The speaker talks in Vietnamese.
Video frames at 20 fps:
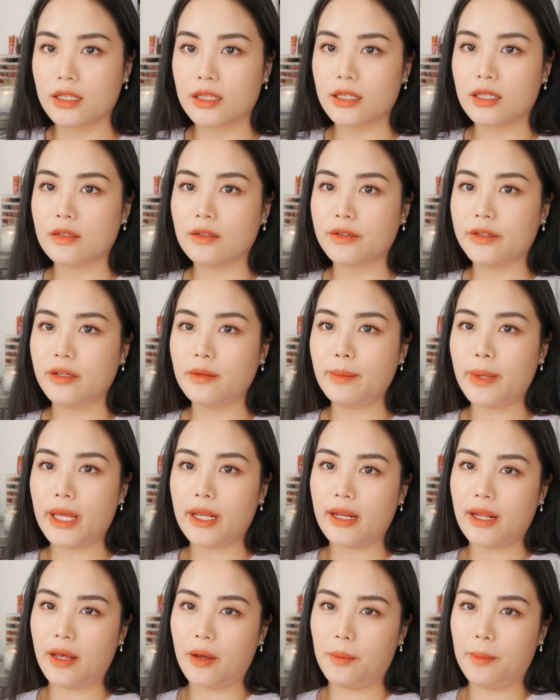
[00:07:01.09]
Thường những
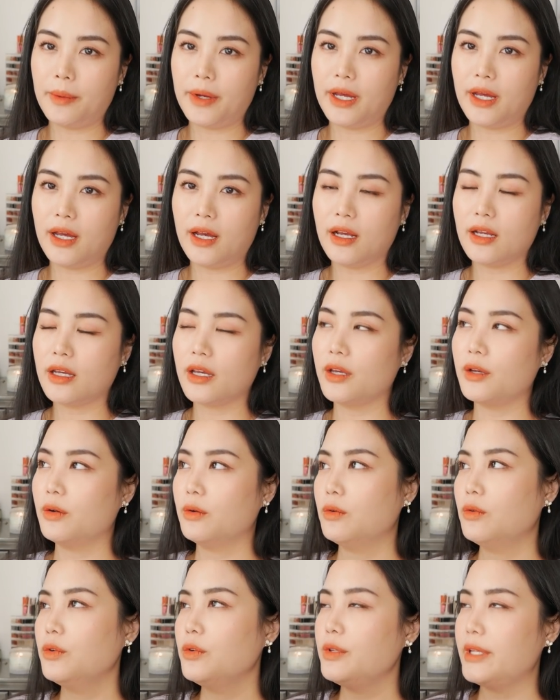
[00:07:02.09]
bạn nào mà
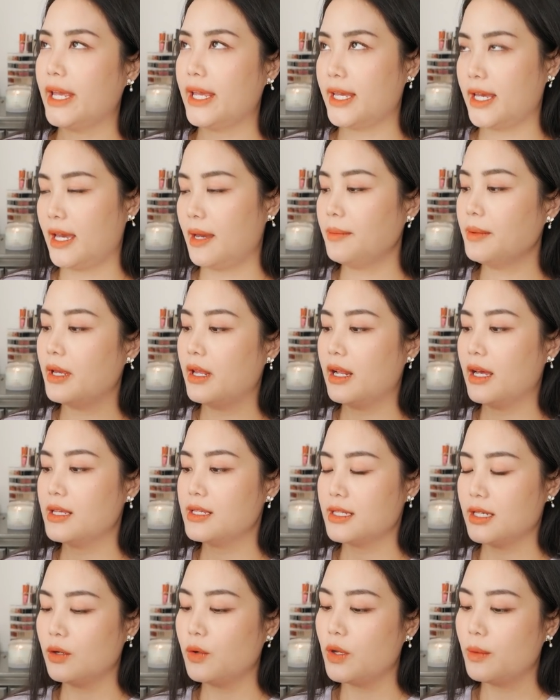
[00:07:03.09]
kiểu nhạy cảm thì
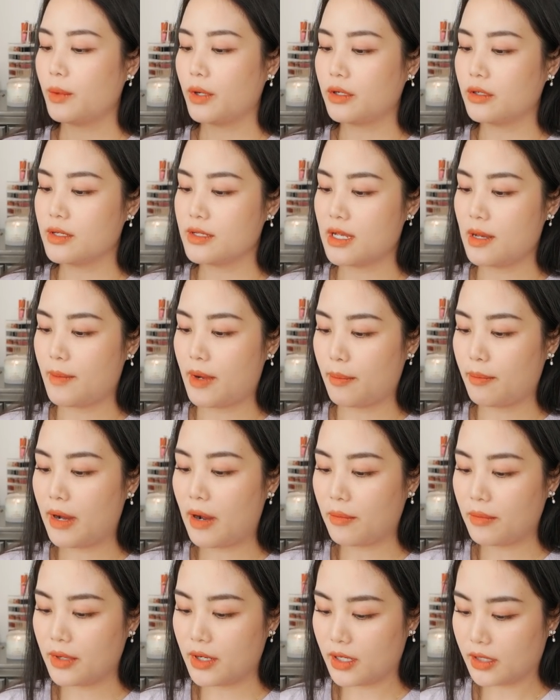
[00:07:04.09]
Lan sẽ khuyên mọi người xài mặt
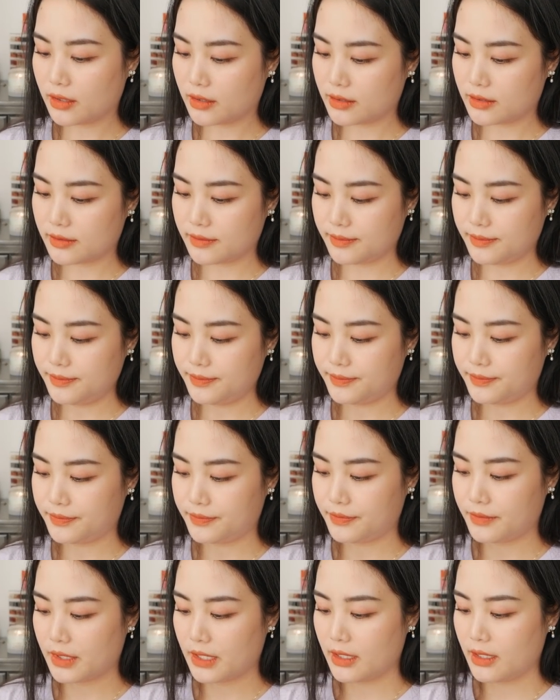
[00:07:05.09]
bông hơn.
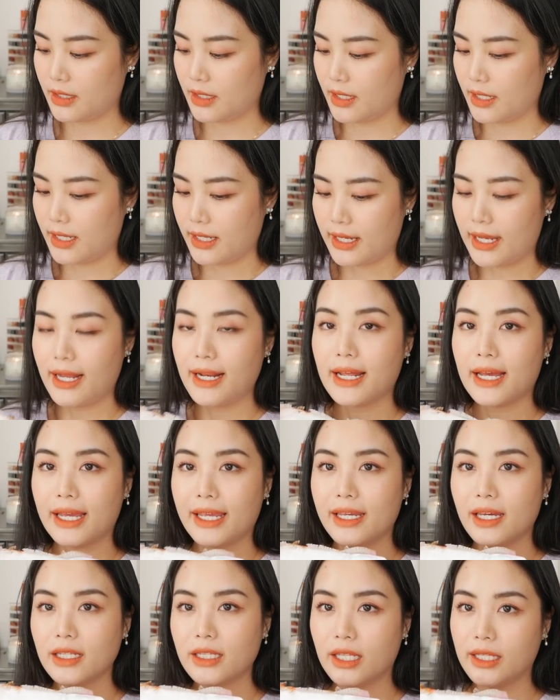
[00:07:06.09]
Cái
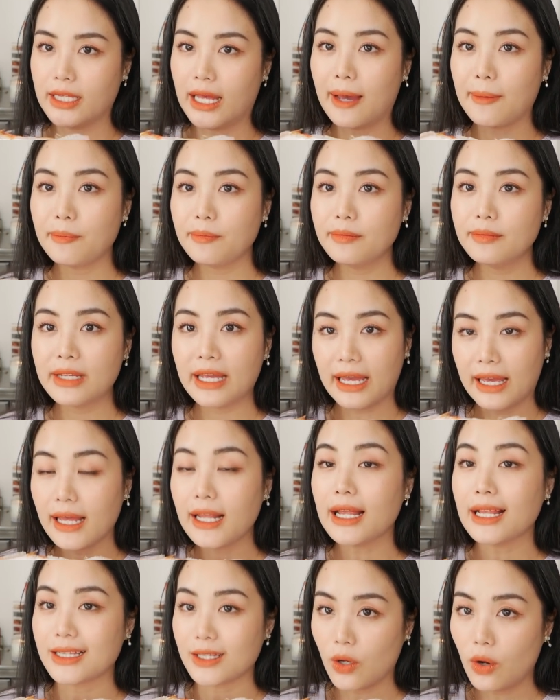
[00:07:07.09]
này thì thấm
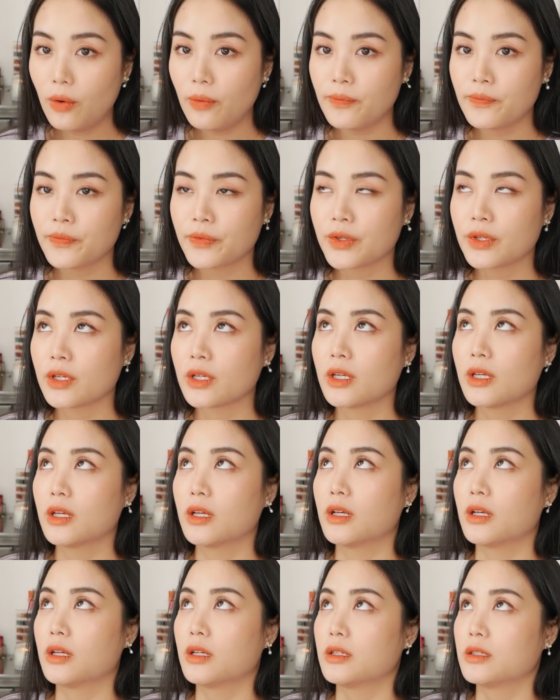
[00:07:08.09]
khá là tốt.
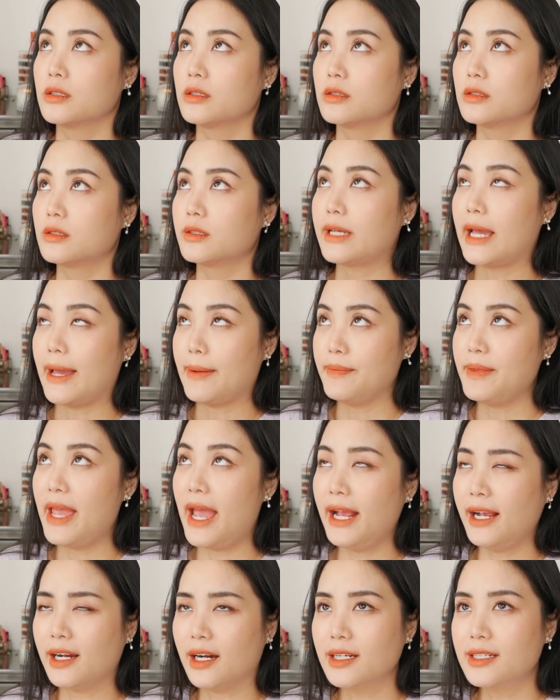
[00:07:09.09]
Cảm
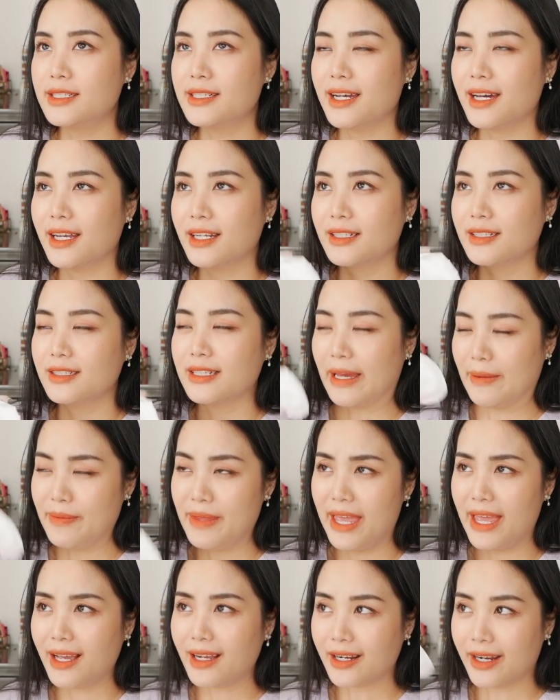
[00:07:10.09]
giác ở trên, cảm
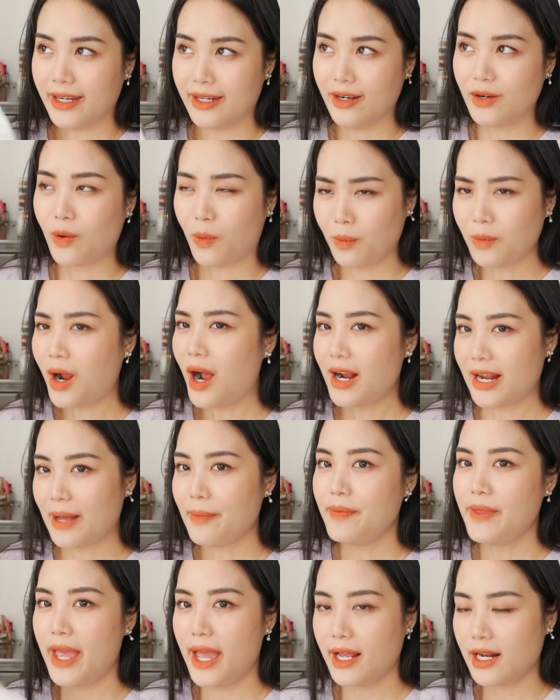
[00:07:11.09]
giác thì nó cũng có
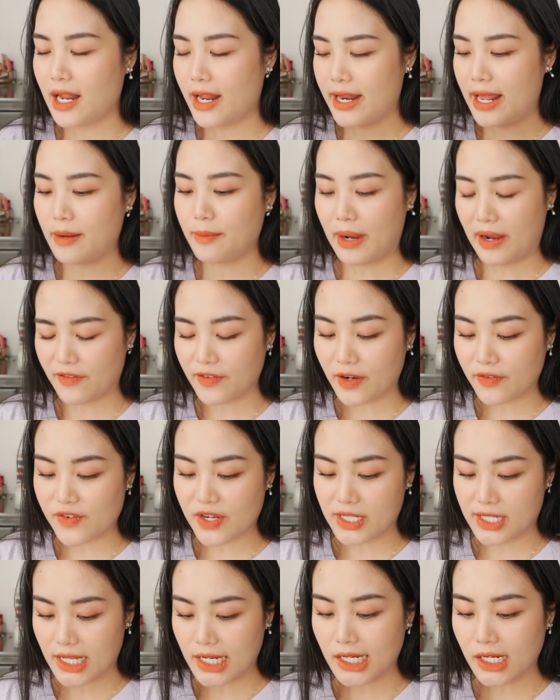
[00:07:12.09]
cảm giác là đang mặc van
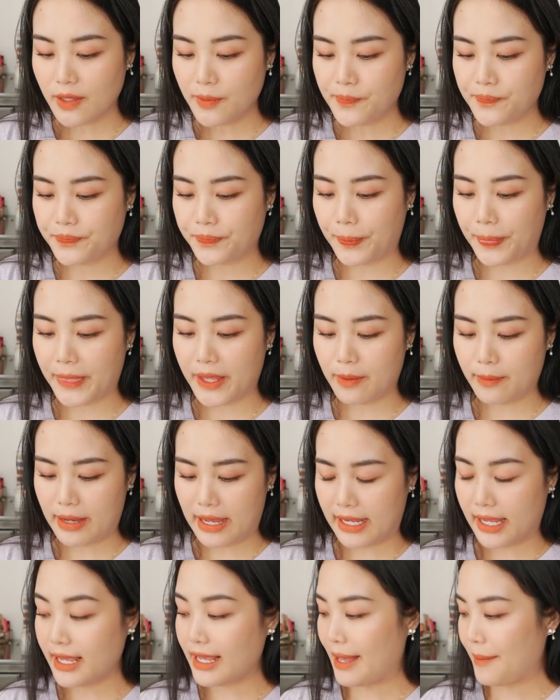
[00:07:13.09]
vệ sinh đó, nhưng
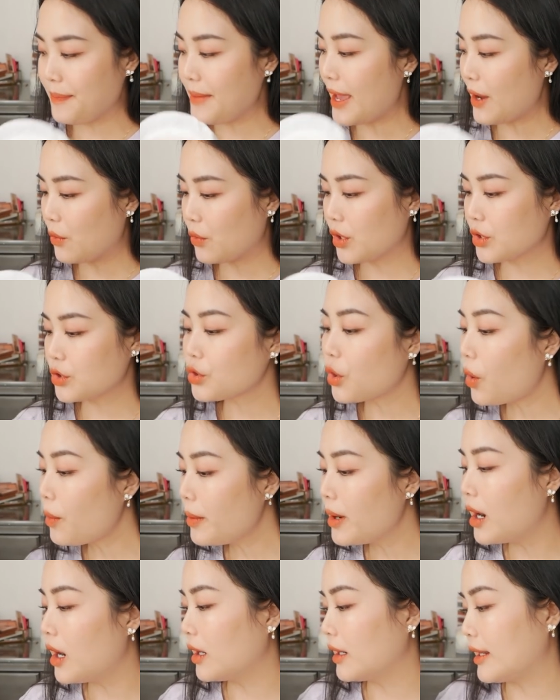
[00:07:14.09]
mà cái cảm giác của nó
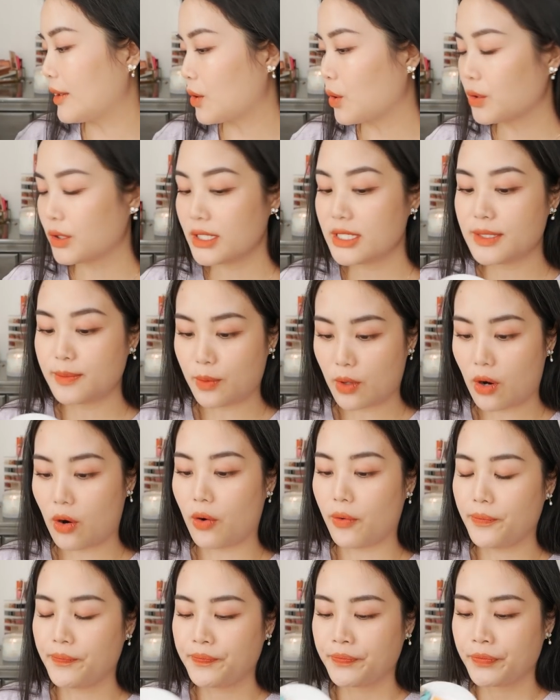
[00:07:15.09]
tốt hơn là Kotex Pro.